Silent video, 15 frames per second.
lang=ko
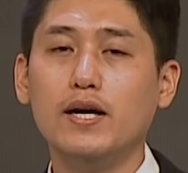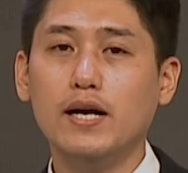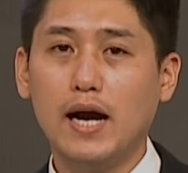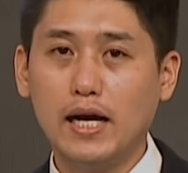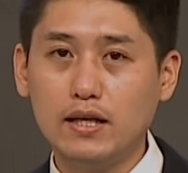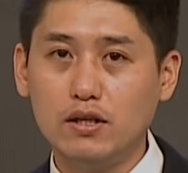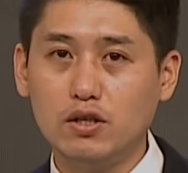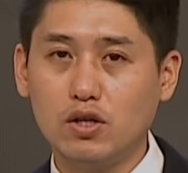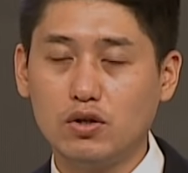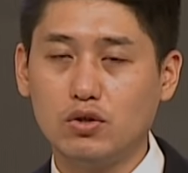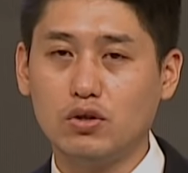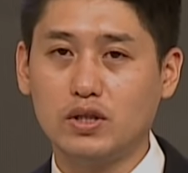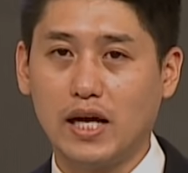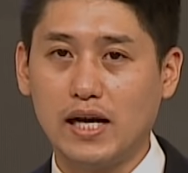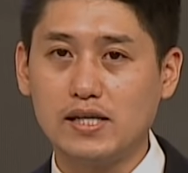
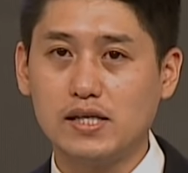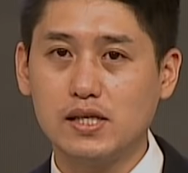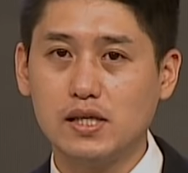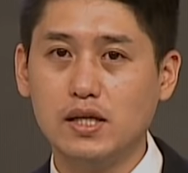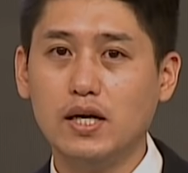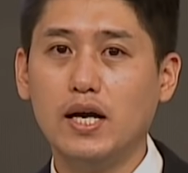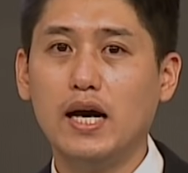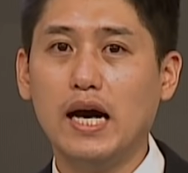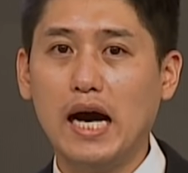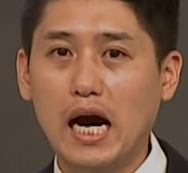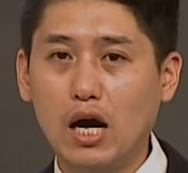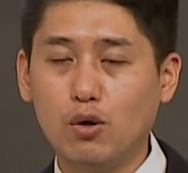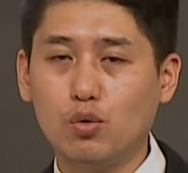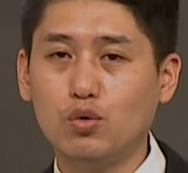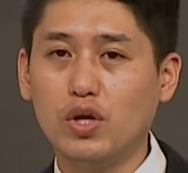하나님께서는 다시
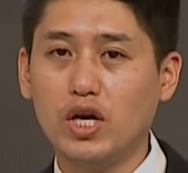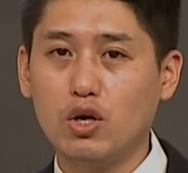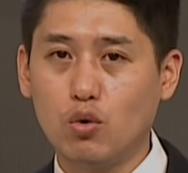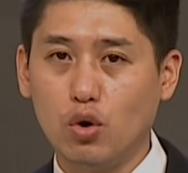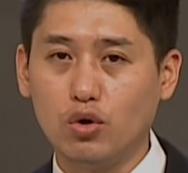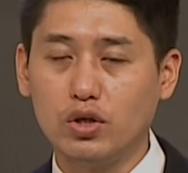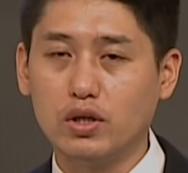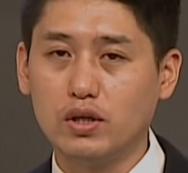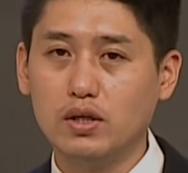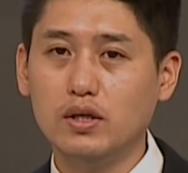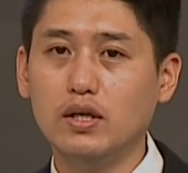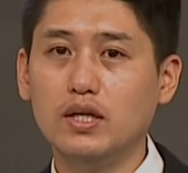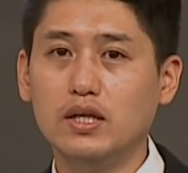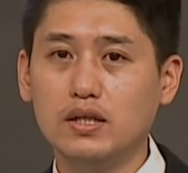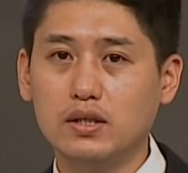아론의
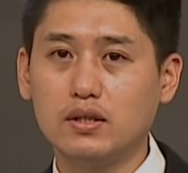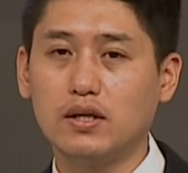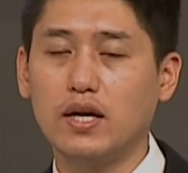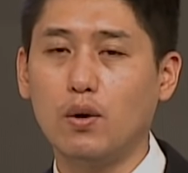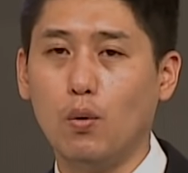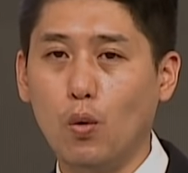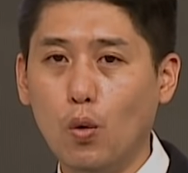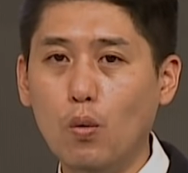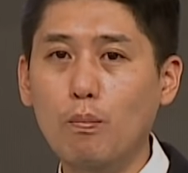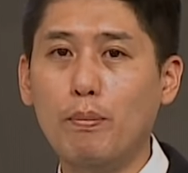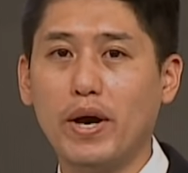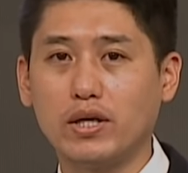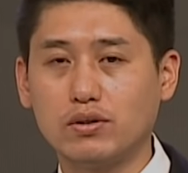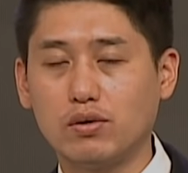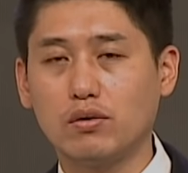권위를 이스라엘 온
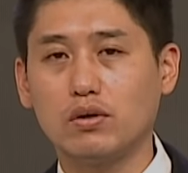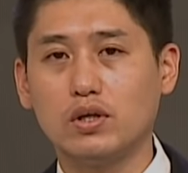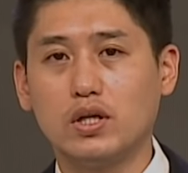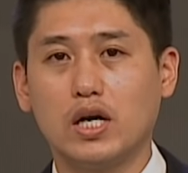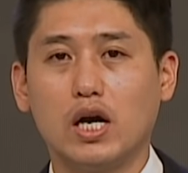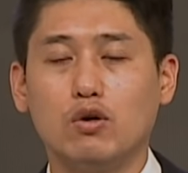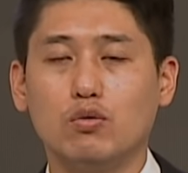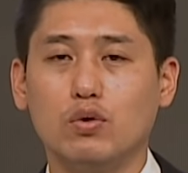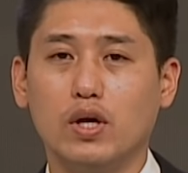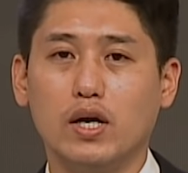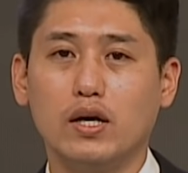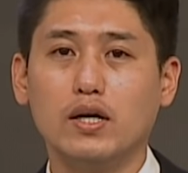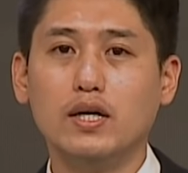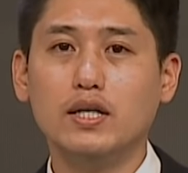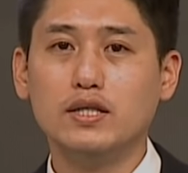백성들
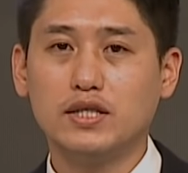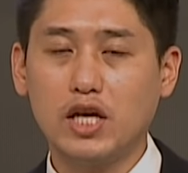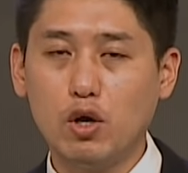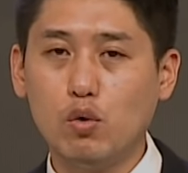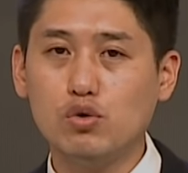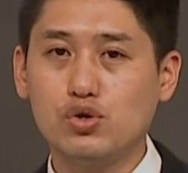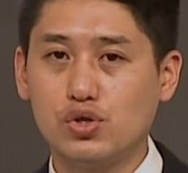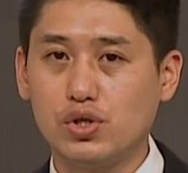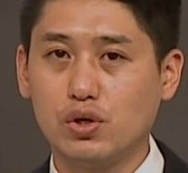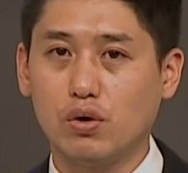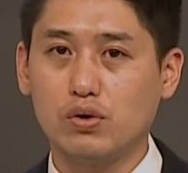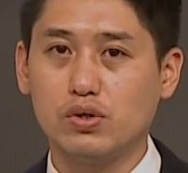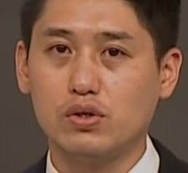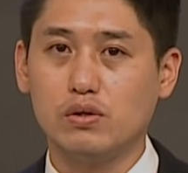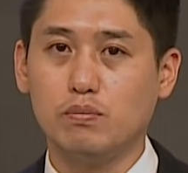가운데 세워주시는
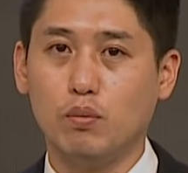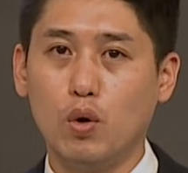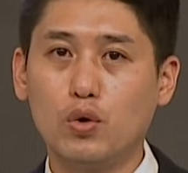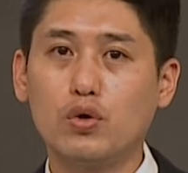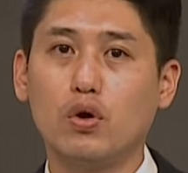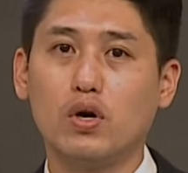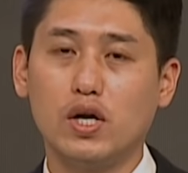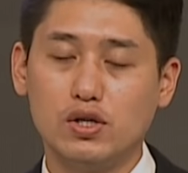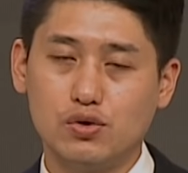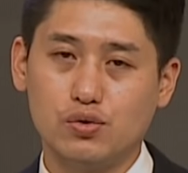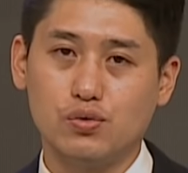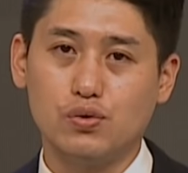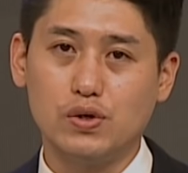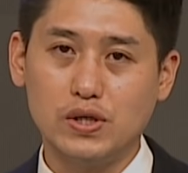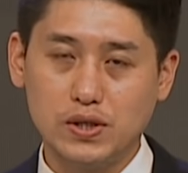것을 목격할
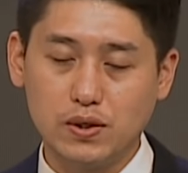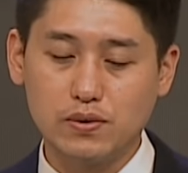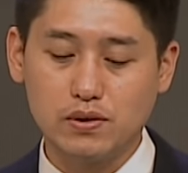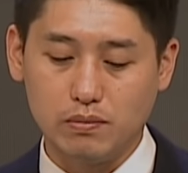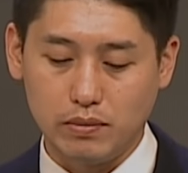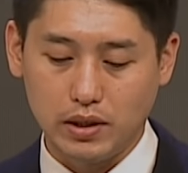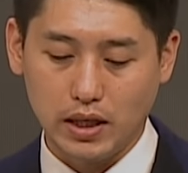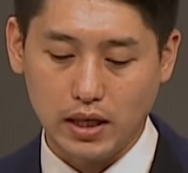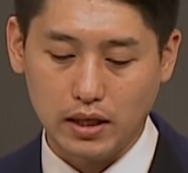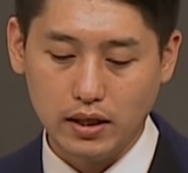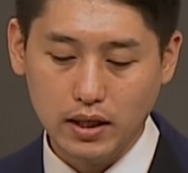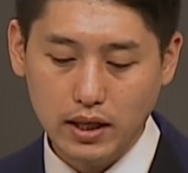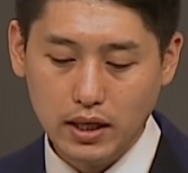수 있었습니다.